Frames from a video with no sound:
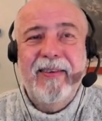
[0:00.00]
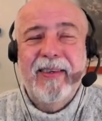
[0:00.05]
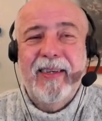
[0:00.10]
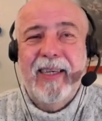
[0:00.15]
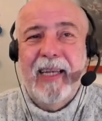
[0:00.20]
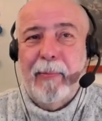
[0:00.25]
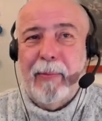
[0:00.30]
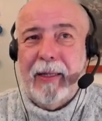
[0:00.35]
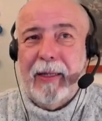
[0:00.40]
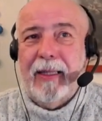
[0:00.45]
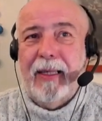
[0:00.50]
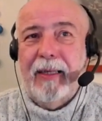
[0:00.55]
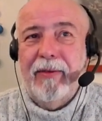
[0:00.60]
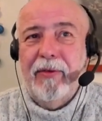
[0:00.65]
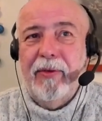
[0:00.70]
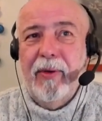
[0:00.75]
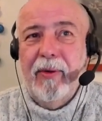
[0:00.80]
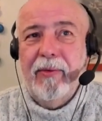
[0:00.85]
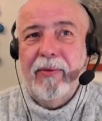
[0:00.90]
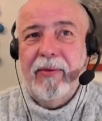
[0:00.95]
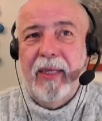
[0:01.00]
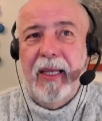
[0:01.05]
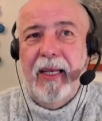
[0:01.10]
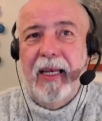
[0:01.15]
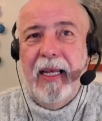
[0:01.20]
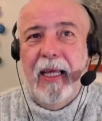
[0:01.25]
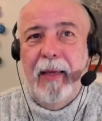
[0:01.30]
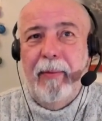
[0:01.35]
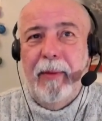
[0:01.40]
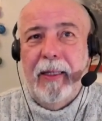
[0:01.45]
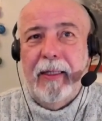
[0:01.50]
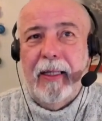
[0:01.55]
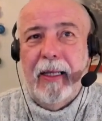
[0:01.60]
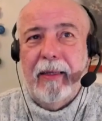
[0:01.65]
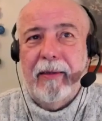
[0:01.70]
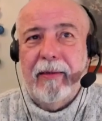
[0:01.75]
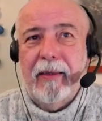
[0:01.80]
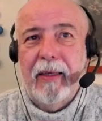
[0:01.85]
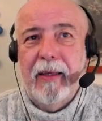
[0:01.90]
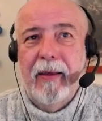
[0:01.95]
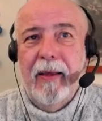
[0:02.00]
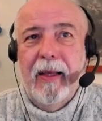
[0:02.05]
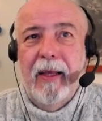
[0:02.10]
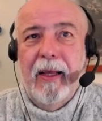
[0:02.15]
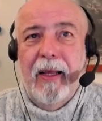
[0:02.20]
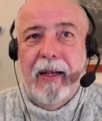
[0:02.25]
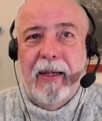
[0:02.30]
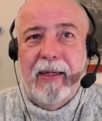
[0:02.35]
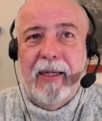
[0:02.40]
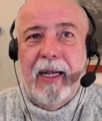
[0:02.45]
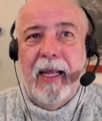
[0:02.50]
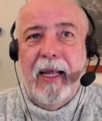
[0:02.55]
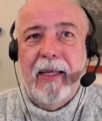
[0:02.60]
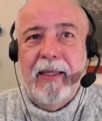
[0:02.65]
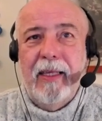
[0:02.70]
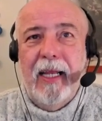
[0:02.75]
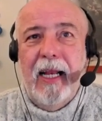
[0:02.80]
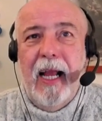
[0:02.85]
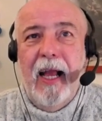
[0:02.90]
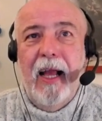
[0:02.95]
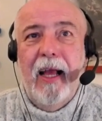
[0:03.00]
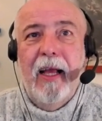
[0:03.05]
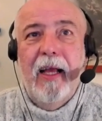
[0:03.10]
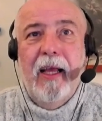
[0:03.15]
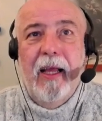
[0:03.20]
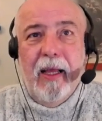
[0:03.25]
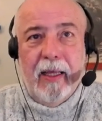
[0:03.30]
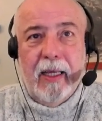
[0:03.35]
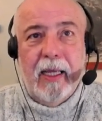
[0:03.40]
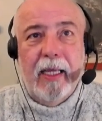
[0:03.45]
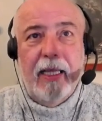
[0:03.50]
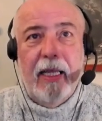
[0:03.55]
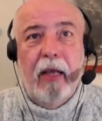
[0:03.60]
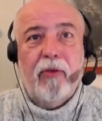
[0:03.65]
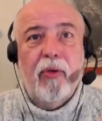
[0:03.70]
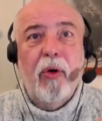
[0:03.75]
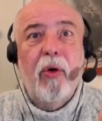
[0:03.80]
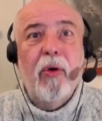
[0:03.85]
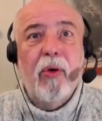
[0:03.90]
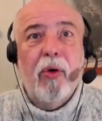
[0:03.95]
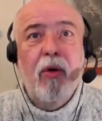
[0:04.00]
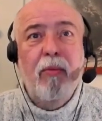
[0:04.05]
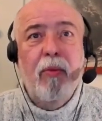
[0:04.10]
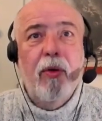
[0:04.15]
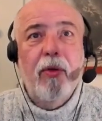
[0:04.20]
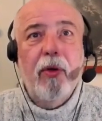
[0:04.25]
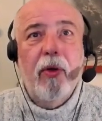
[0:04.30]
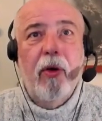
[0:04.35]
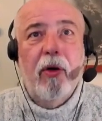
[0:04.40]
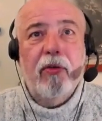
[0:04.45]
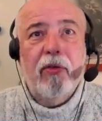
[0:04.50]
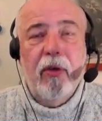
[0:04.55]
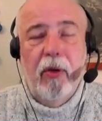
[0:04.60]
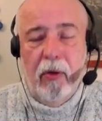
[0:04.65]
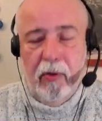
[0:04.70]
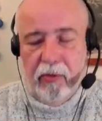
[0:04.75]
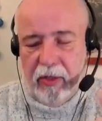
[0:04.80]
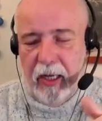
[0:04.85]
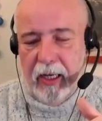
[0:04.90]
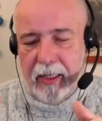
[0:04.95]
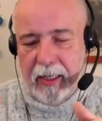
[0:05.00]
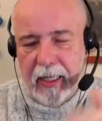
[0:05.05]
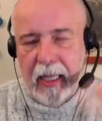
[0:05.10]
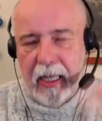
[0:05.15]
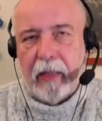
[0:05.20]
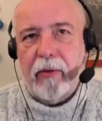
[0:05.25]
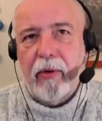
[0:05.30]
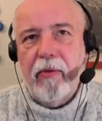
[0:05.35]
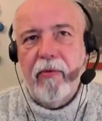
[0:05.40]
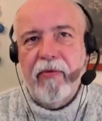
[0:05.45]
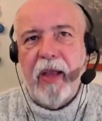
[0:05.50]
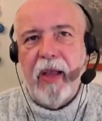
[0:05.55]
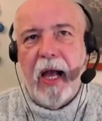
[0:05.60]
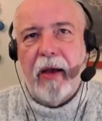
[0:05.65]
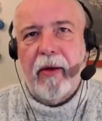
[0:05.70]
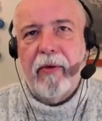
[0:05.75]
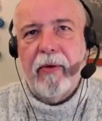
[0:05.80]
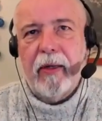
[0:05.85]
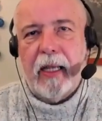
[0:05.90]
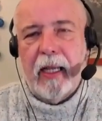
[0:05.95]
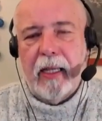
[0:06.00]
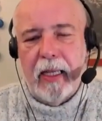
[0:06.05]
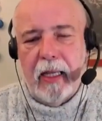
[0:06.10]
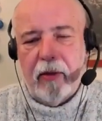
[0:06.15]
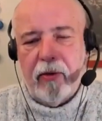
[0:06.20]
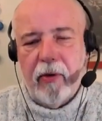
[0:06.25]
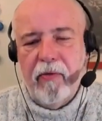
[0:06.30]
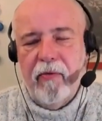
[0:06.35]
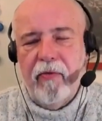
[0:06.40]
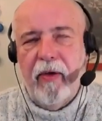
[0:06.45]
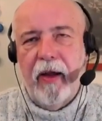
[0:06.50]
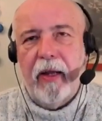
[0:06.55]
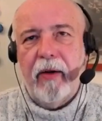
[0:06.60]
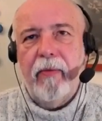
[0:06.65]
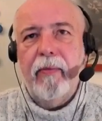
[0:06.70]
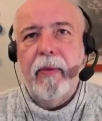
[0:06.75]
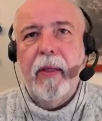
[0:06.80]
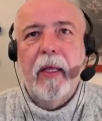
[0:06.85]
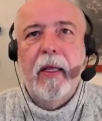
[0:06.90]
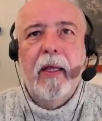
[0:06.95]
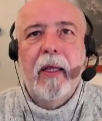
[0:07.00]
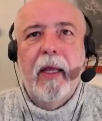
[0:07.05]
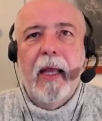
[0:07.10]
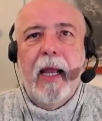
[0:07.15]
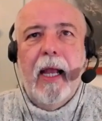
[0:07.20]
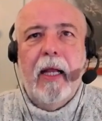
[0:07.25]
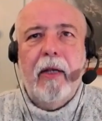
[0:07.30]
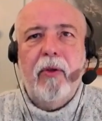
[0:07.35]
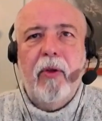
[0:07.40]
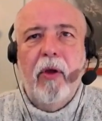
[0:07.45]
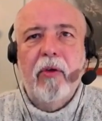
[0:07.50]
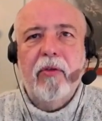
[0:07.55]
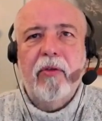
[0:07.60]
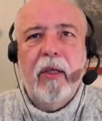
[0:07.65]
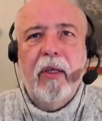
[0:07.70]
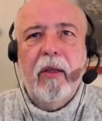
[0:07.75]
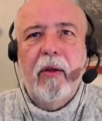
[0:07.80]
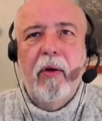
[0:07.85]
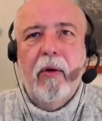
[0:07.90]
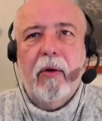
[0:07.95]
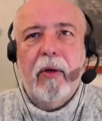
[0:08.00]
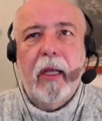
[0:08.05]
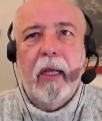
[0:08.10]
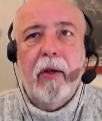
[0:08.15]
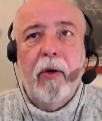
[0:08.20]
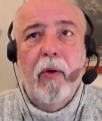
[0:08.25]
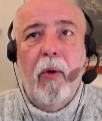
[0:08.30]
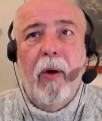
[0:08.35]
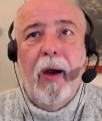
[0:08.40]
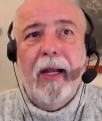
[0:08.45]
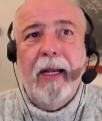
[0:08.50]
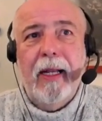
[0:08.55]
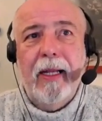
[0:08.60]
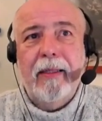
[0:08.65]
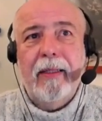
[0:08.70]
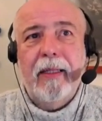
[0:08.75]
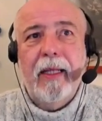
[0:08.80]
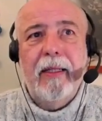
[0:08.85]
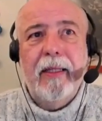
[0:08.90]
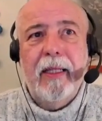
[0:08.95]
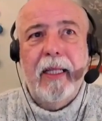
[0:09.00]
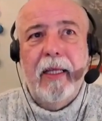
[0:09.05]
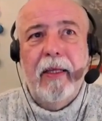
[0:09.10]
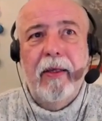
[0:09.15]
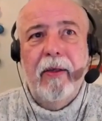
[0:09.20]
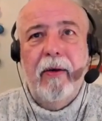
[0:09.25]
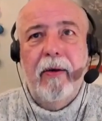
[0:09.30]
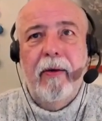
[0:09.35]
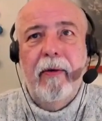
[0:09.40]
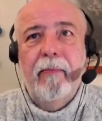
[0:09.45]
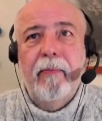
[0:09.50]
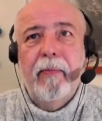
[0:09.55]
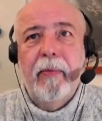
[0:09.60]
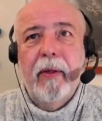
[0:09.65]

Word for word: la pretensión sin límites les dirá que ya son como dioses, o sea, que ya triunfaron, que ya triunfaron. Entonces, lo que no han entendido,